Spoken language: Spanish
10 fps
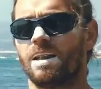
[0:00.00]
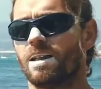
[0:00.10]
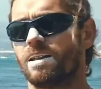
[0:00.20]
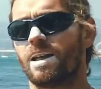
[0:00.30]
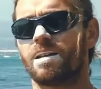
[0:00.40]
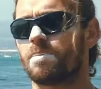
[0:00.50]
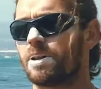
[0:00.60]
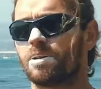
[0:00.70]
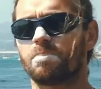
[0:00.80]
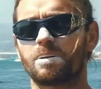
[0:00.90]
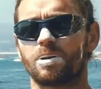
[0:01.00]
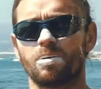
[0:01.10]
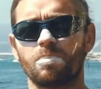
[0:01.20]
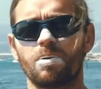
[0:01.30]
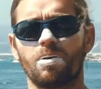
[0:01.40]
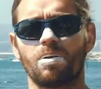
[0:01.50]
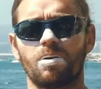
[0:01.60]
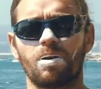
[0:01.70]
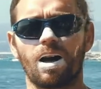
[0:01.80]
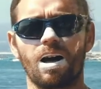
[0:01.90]
y ahí de a poquito empezó como
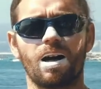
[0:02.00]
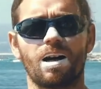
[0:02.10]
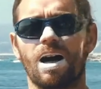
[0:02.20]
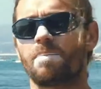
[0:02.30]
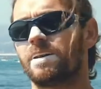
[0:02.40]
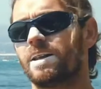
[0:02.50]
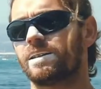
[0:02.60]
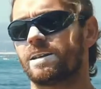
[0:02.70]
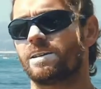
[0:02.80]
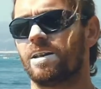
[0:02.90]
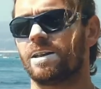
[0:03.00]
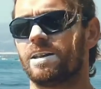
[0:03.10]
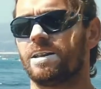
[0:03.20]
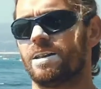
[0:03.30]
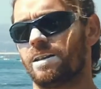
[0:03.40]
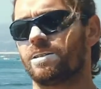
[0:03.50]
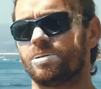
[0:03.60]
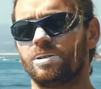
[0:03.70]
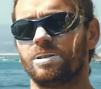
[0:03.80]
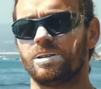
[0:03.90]
a aprender esta actividad que es la que
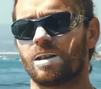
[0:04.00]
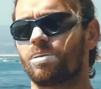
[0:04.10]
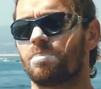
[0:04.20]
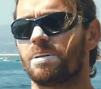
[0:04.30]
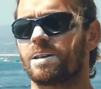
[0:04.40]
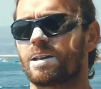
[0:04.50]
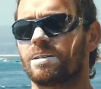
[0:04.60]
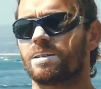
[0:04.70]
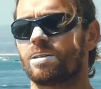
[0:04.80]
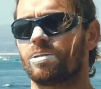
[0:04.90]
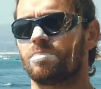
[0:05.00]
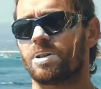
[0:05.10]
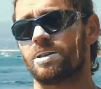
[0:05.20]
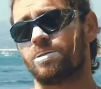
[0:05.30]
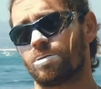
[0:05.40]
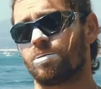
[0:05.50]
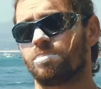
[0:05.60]
estoy actualmente realizando como kinesiólogo.